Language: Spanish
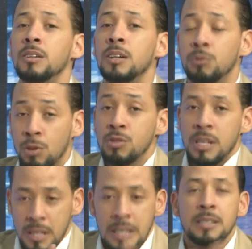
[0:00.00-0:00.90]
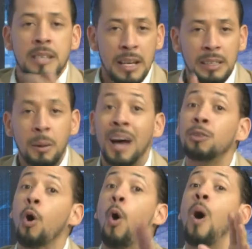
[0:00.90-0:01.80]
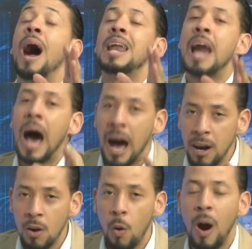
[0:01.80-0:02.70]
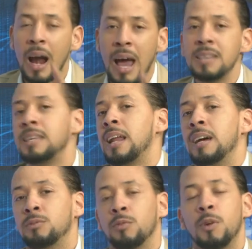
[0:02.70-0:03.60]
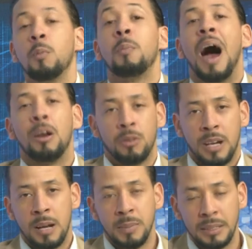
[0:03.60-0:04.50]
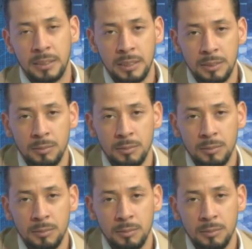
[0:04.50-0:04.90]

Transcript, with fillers: entonces sigue trabajando. Ojalá, ojalá hiciera esto. fueron un palo realmente.